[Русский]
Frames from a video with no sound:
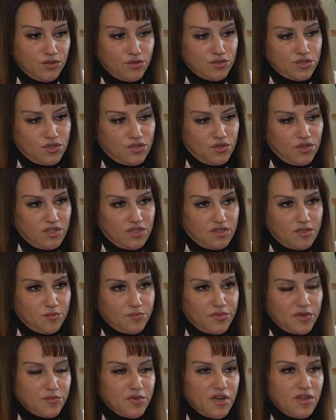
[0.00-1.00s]
То, что они там
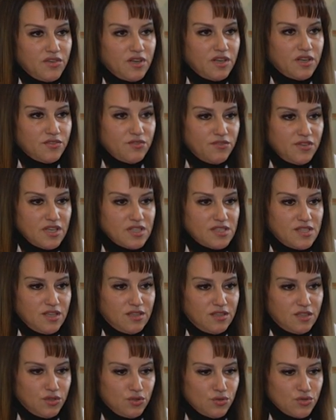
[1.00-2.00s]
прибавили в весе,
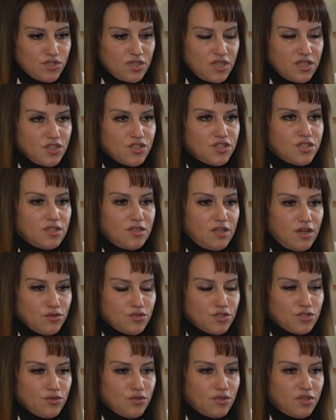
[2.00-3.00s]
это тоже они считают,
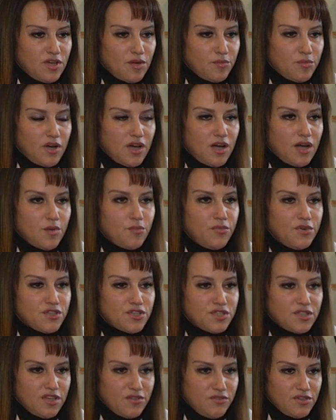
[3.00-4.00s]
что это
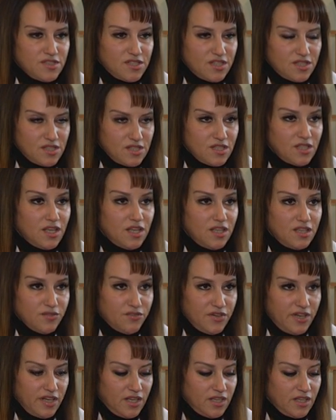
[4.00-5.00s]
обычные возрастные
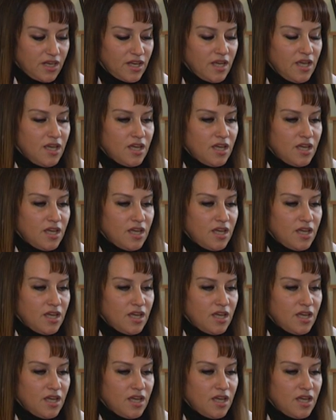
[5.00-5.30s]
явления.